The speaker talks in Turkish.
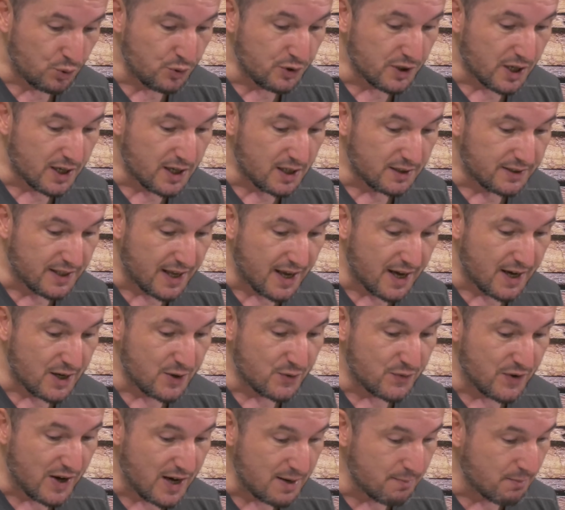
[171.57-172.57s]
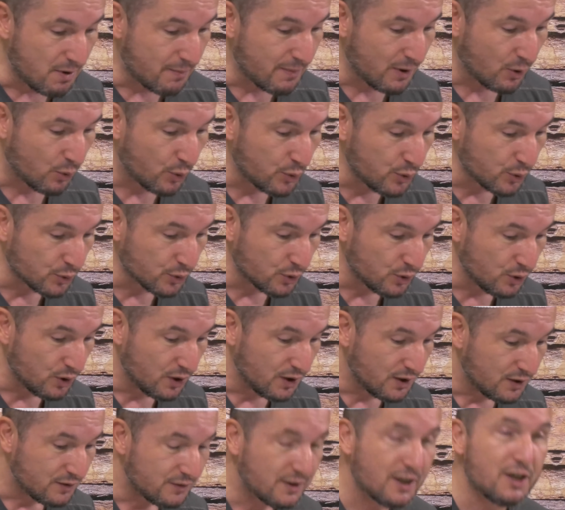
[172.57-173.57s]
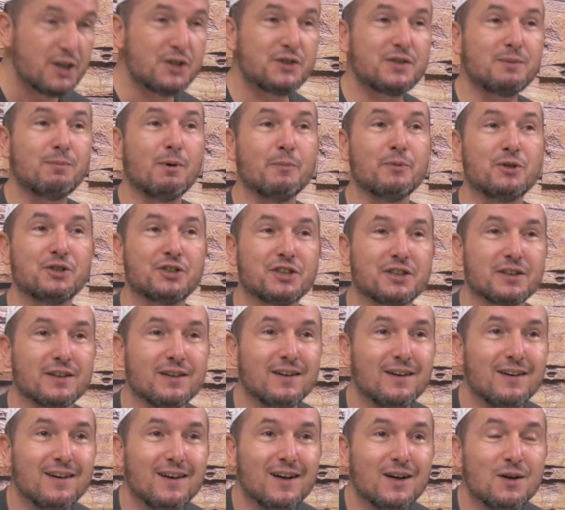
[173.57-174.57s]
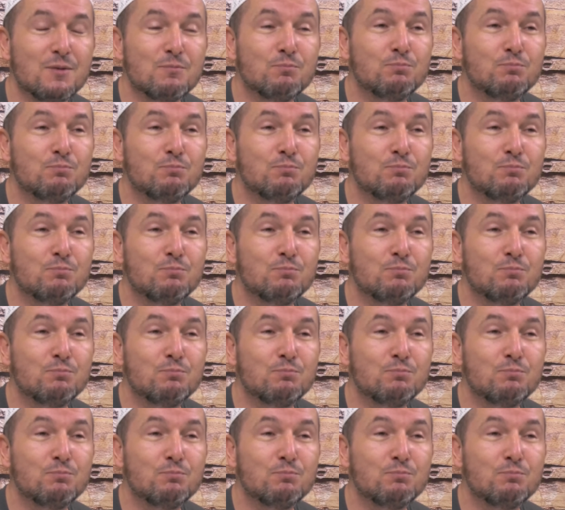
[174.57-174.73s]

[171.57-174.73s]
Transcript: ve dünyaya değer vermeme huyunu değiştirmemiştir.